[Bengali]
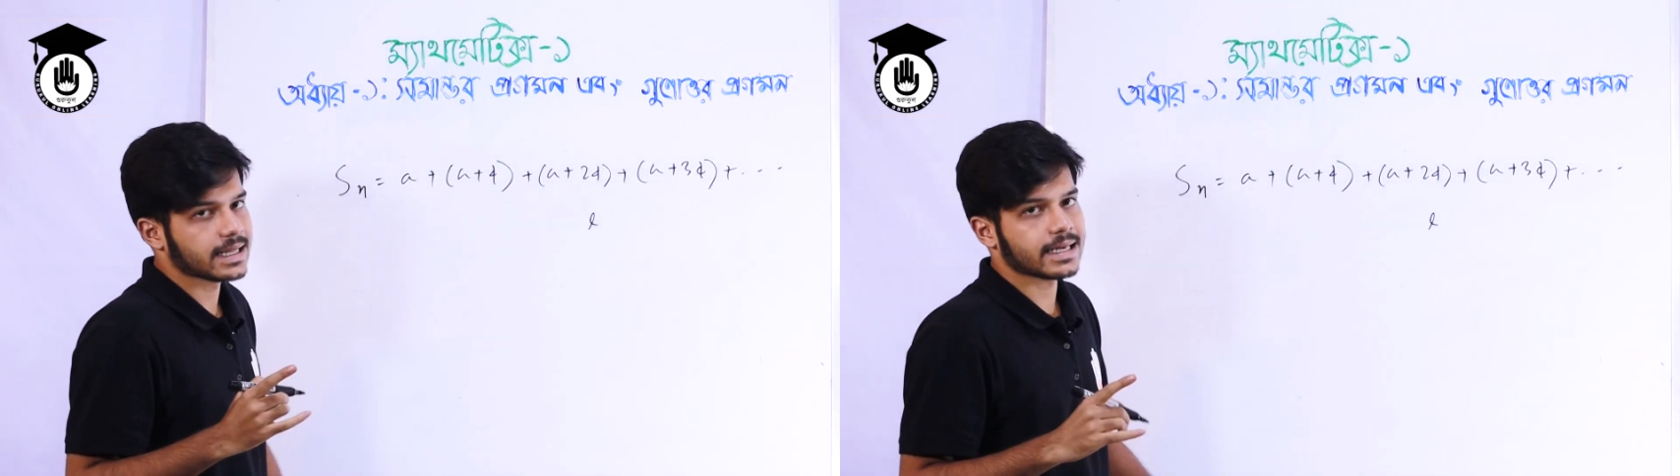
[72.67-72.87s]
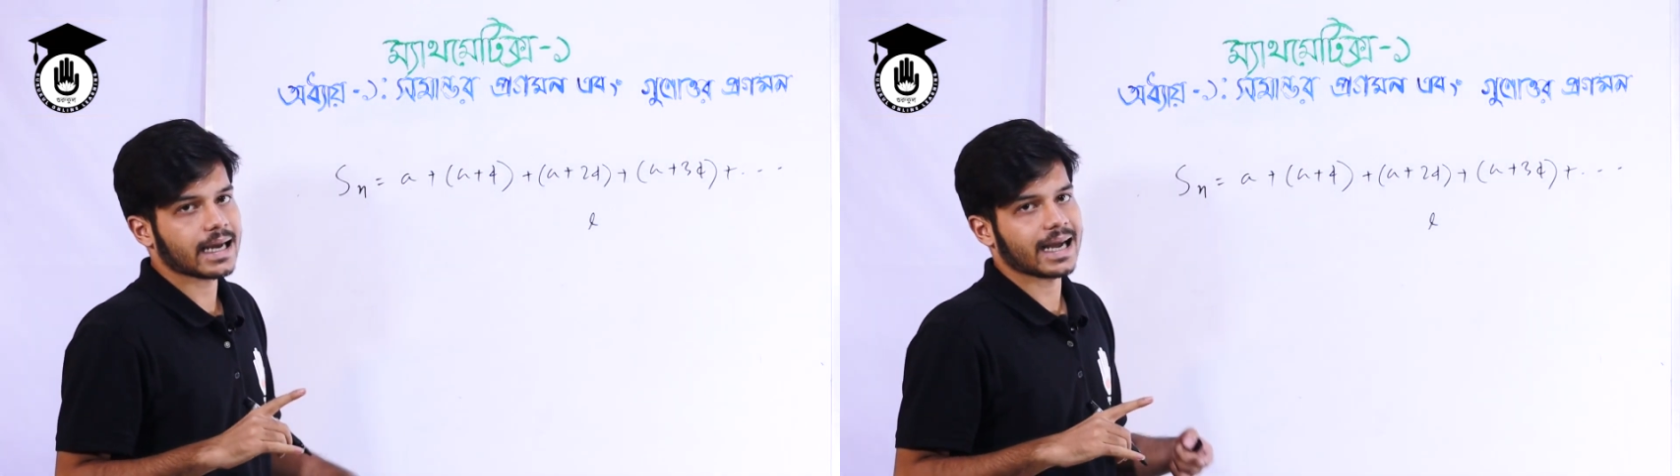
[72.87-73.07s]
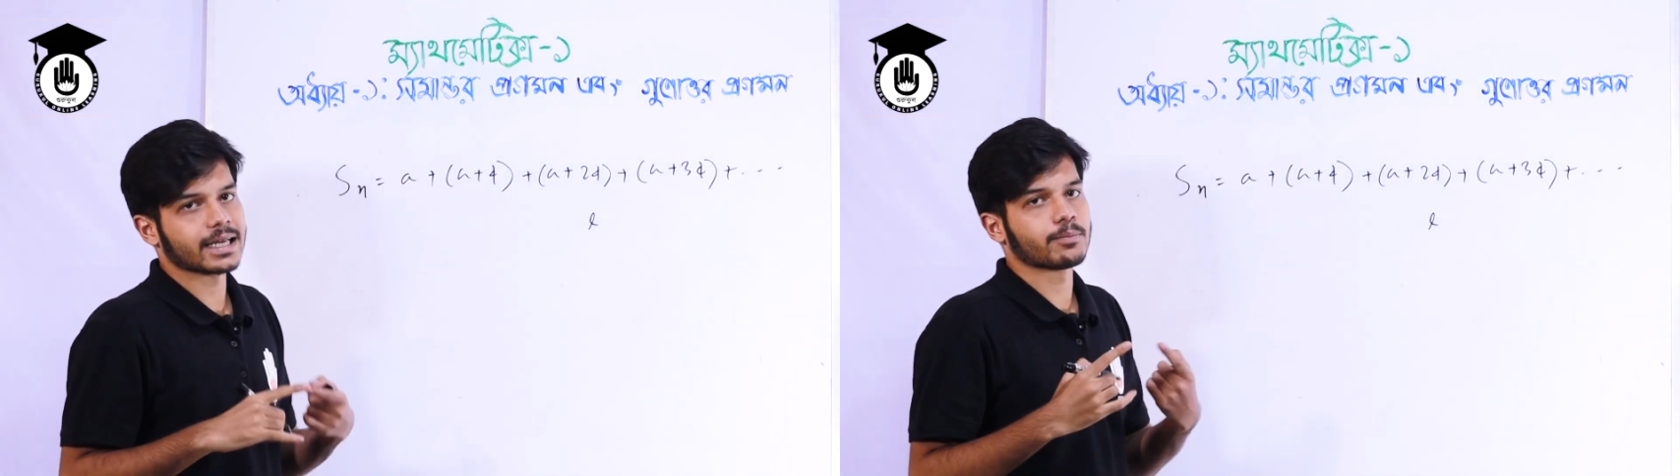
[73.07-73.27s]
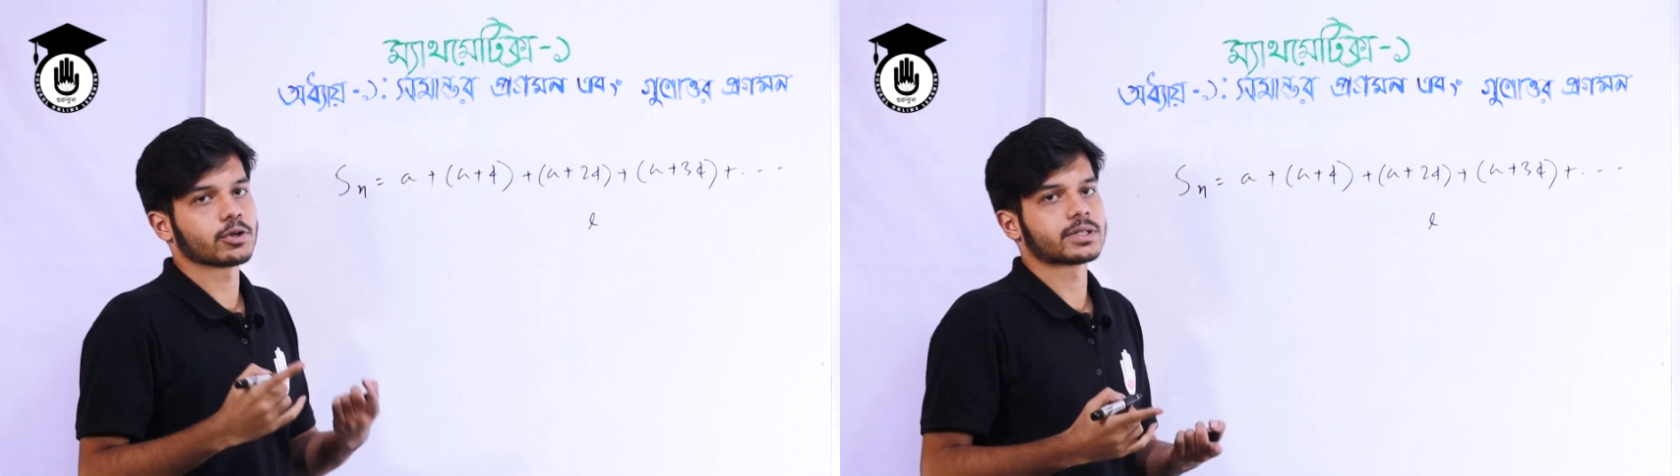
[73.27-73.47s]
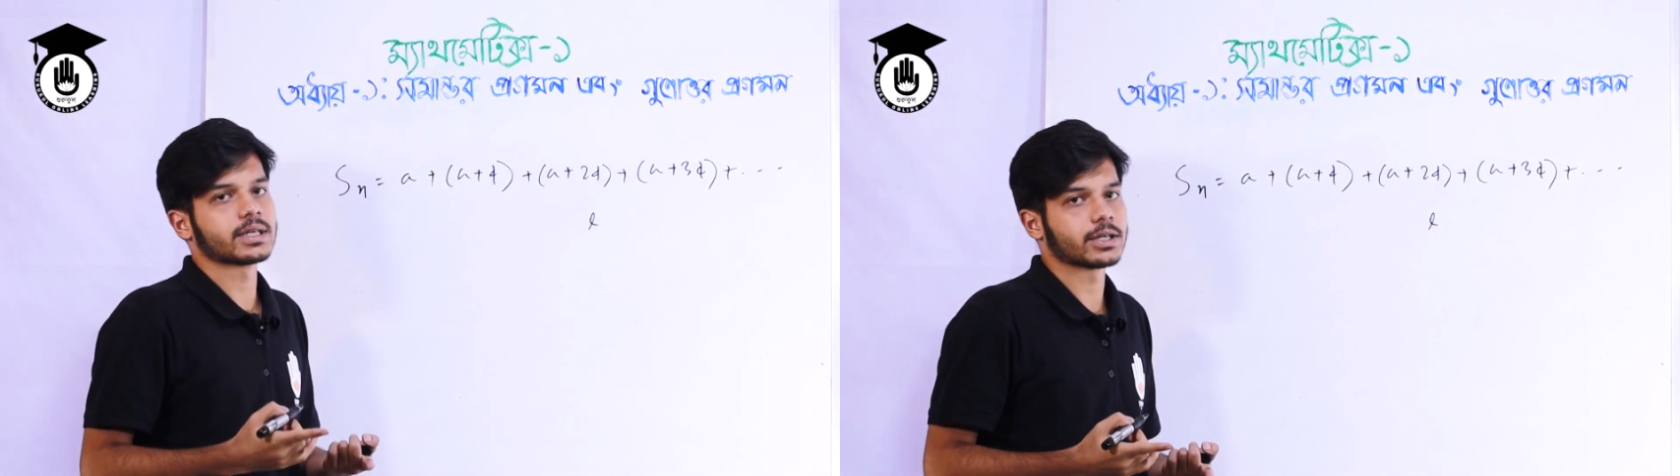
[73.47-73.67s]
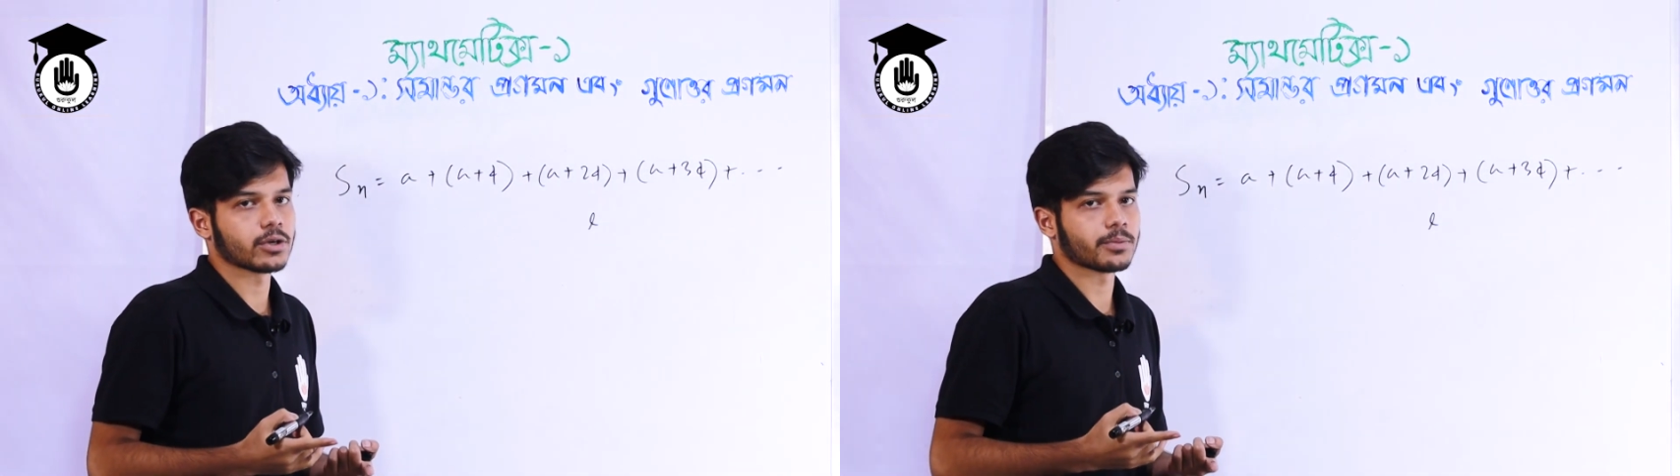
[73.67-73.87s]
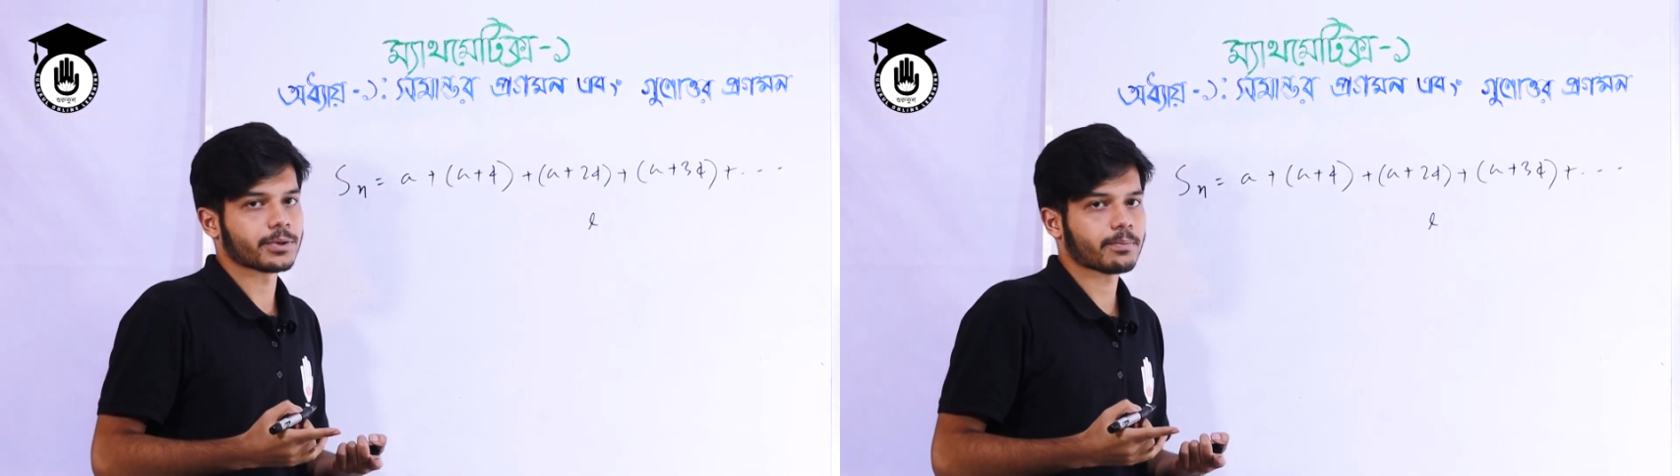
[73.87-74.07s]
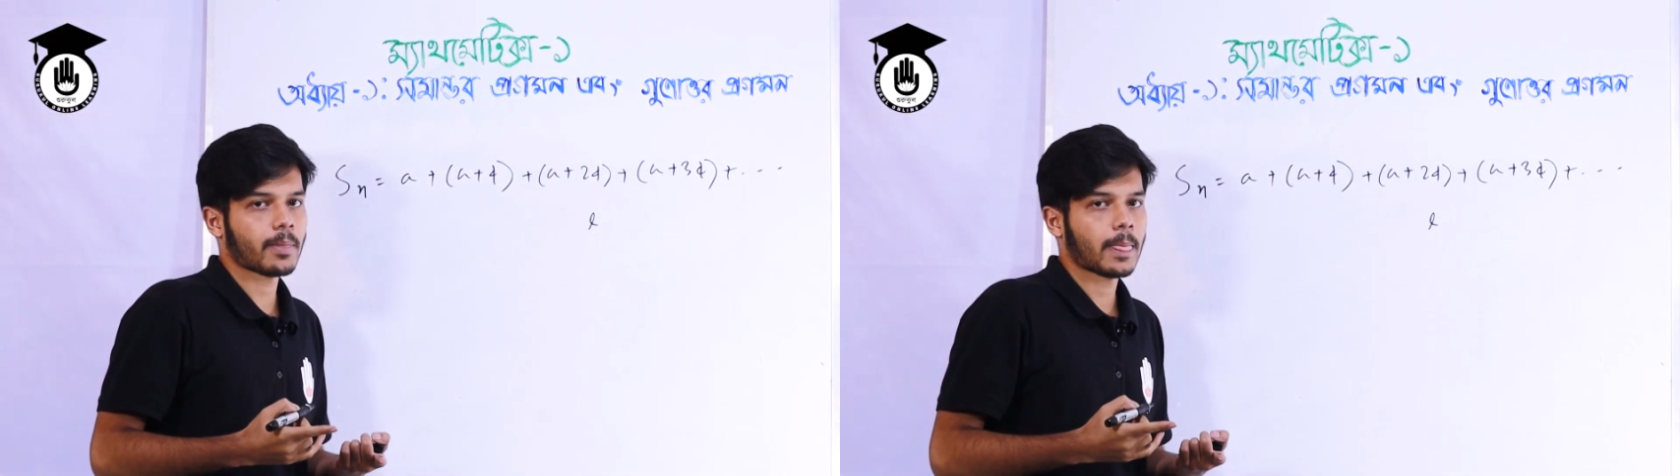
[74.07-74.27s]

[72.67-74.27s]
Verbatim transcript: এল এর আগের পদটি কি হবে